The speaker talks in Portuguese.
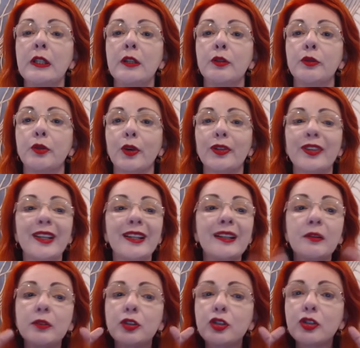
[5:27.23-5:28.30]
Você
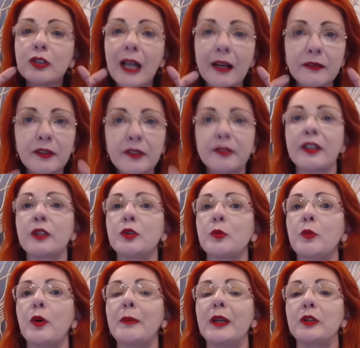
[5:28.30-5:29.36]
não está vivendo o
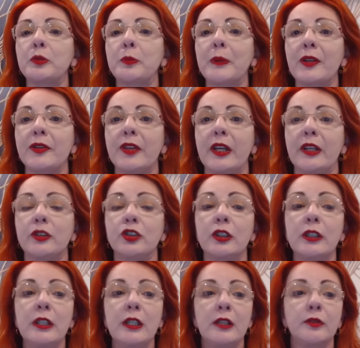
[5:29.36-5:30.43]
momento presente.